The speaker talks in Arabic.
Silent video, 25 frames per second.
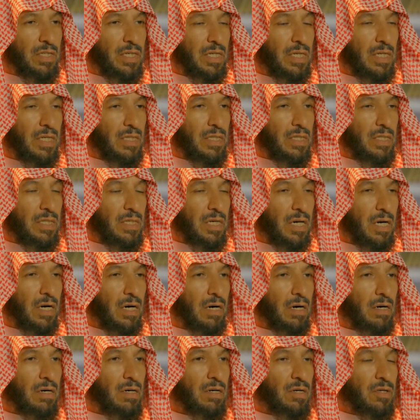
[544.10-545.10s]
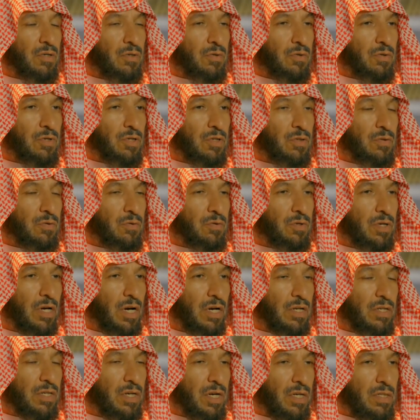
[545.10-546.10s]
الذين يريدون
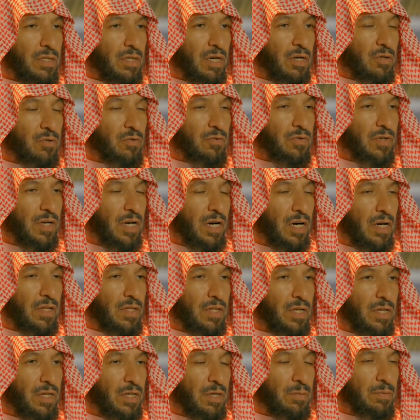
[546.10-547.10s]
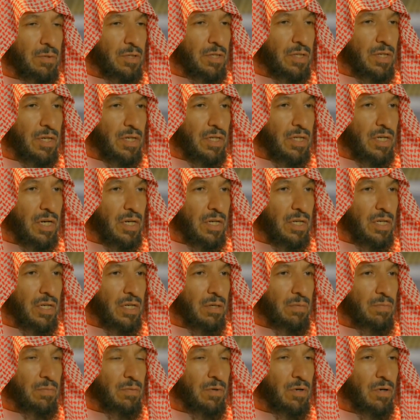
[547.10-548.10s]
ان يطعنوا في هذا النبي
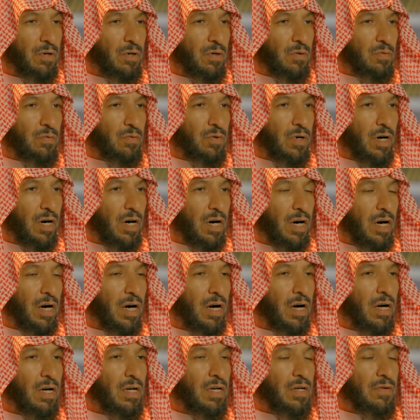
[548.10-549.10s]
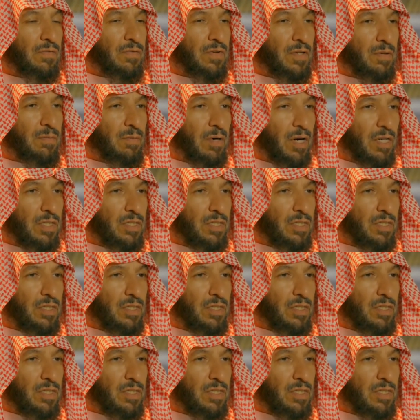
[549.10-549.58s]
الكريم وفيما